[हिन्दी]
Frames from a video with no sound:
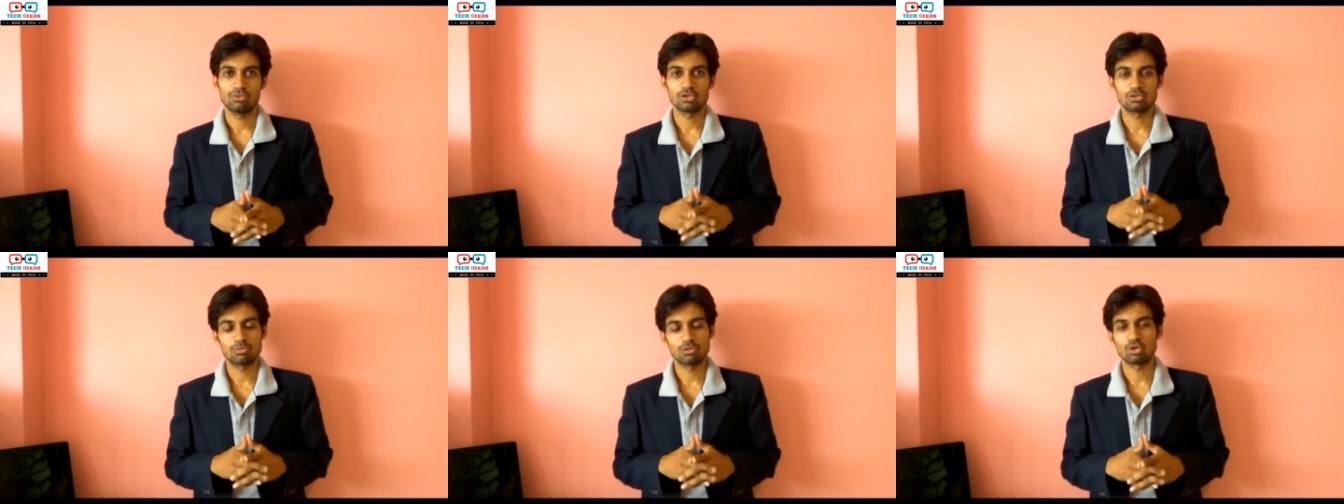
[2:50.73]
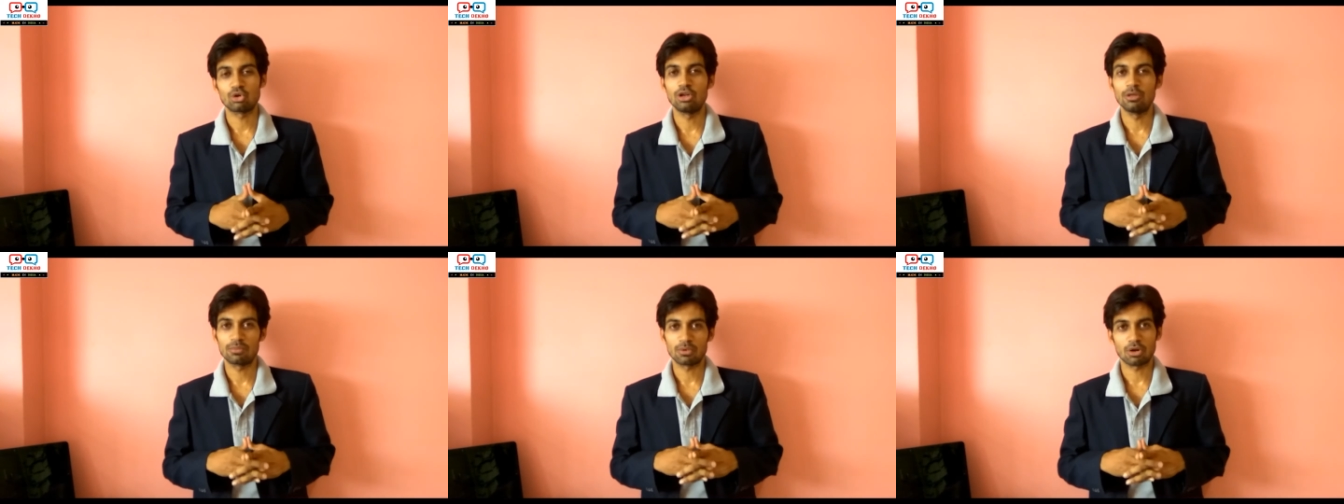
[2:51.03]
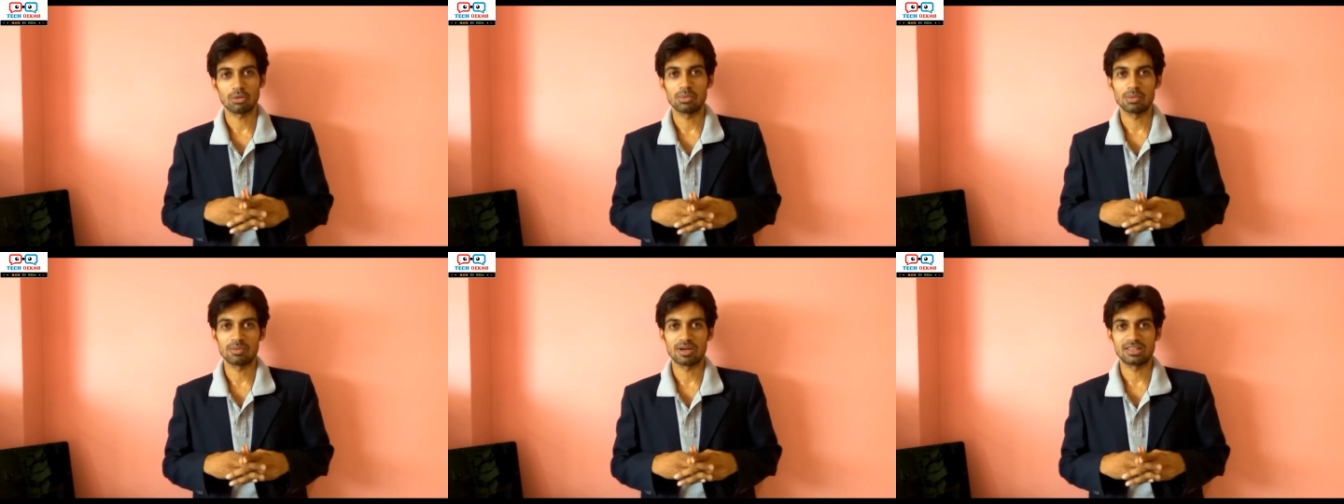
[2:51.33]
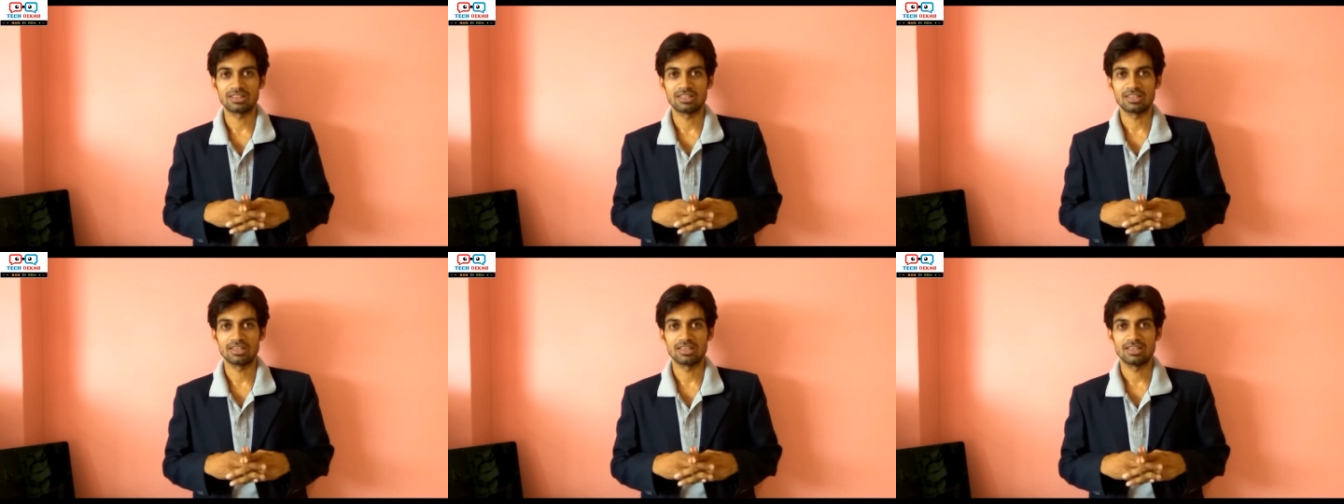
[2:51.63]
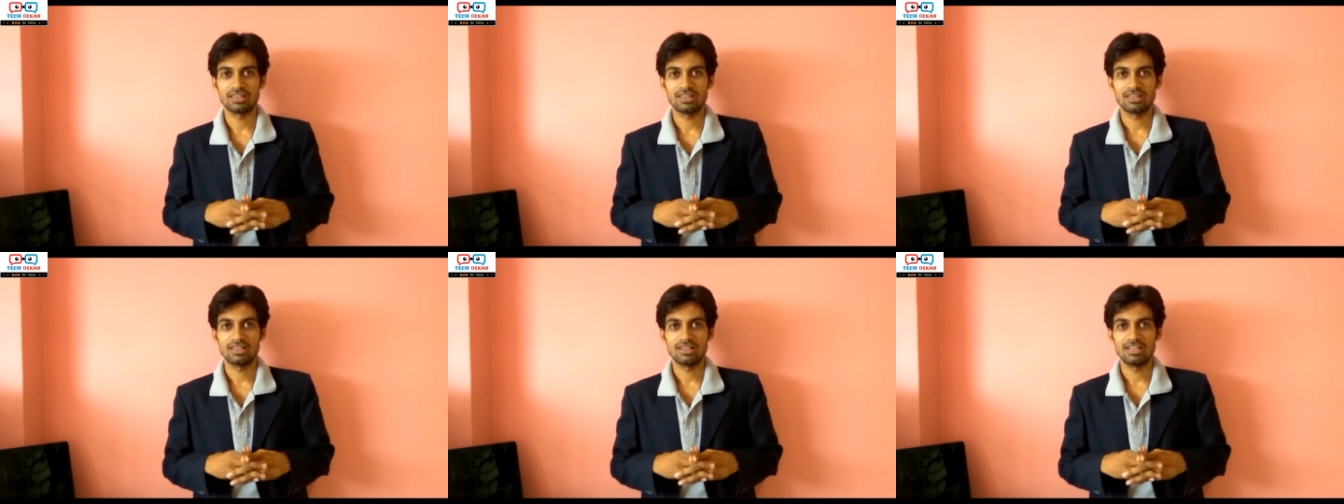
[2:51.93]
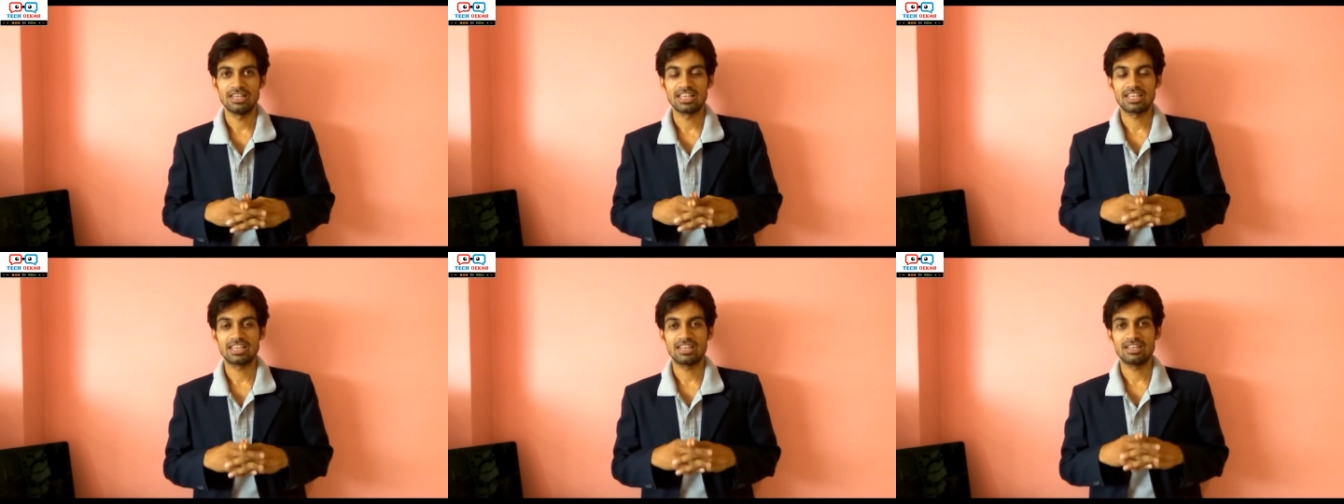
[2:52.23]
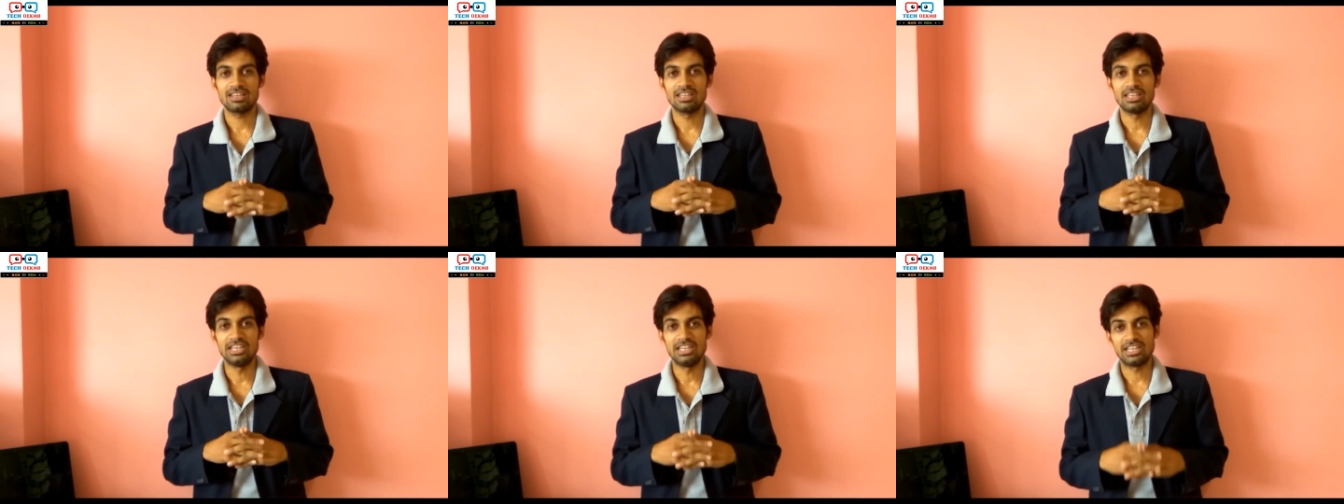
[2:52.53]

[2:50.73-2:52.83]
उसमें थोड़ी प्रॉब्लम आती है लेकिन